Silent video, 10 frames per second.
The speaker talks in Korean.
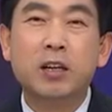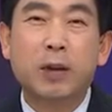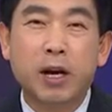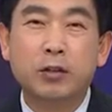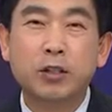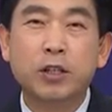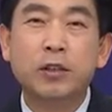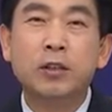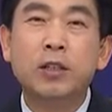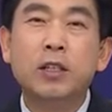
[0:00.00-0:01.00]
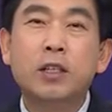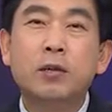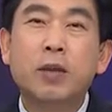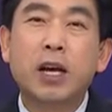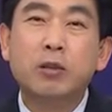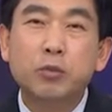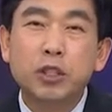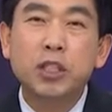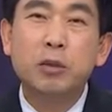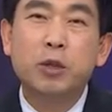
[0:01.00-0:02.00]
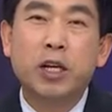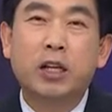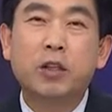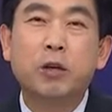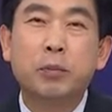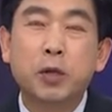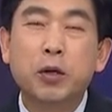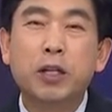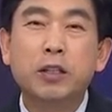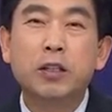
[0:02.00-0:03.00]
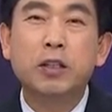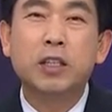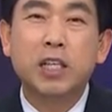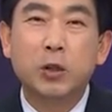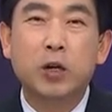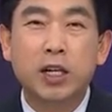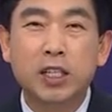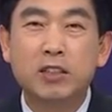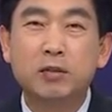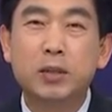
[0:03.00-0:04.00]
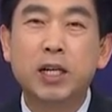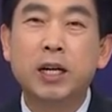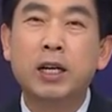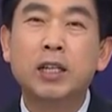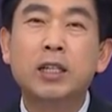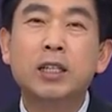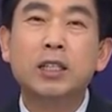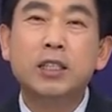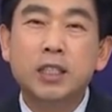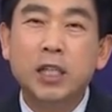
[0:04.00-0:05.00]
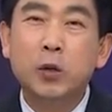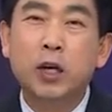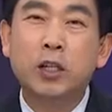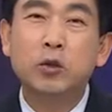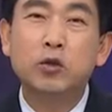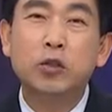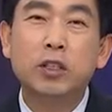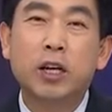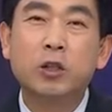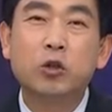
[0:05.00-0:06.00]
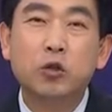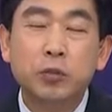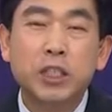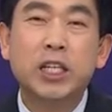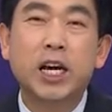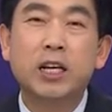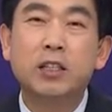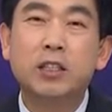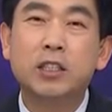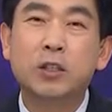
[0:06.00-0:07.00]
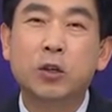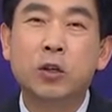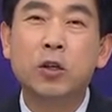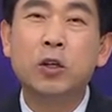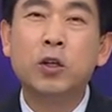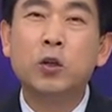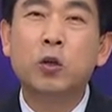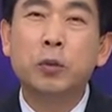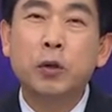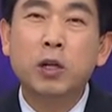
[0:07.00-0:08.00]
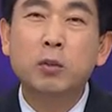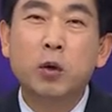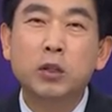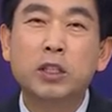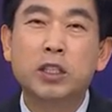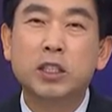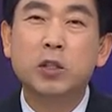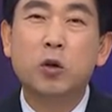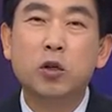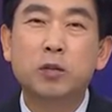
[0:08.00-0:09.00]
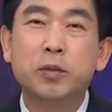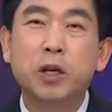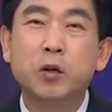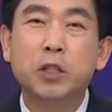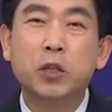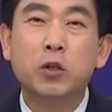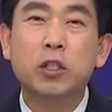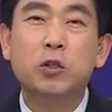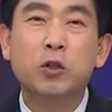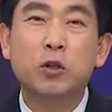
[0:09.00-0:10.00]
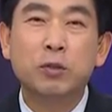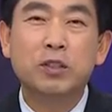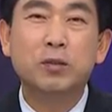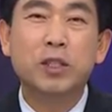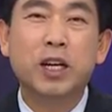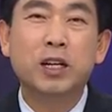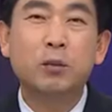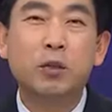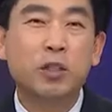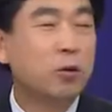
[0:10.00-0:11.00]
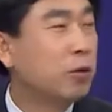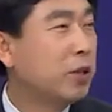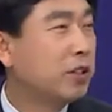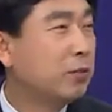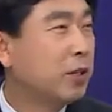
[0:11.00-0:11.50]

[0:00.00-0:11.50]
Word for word: 바라고요. 많은 물질보다 더 필요한 건 기도가 아니겠습니까? 그 기도가 누군가를 움직이게 할 것이고 또 필요한 모든 것이 공급되고 채워질 줄로 믿습니다. 목사님 오늘 말씀